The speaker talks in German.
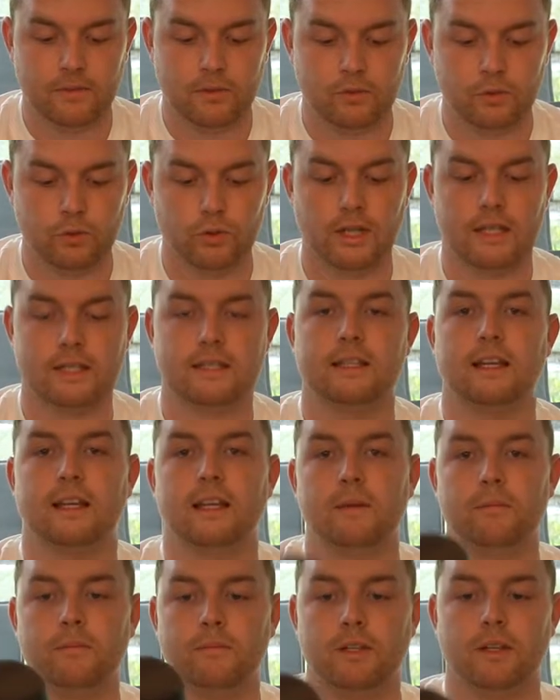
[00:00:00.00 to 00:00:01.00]
nur dass der
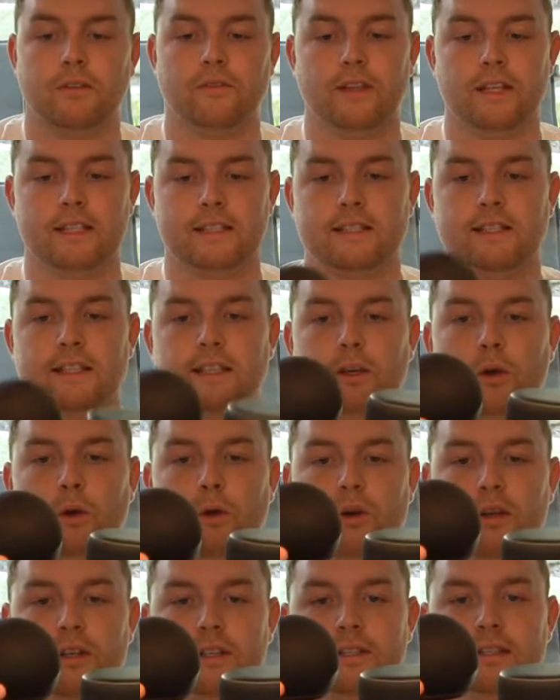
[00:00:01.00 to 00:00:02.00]
eben hier wesentlich
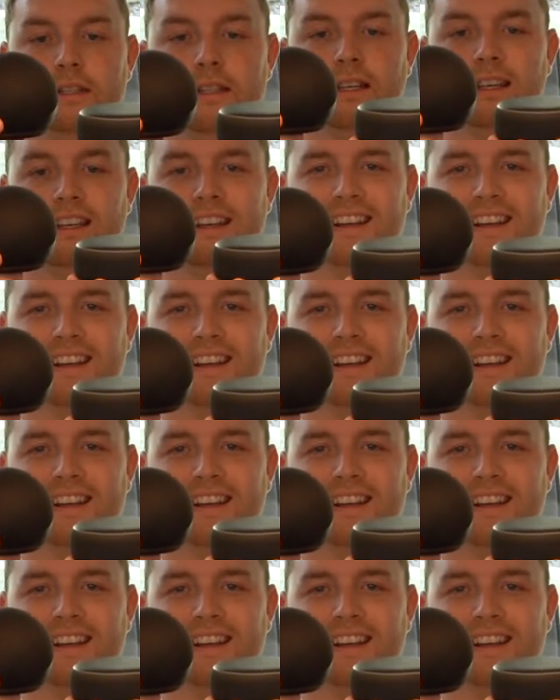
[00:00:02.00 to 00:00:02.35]
höher ist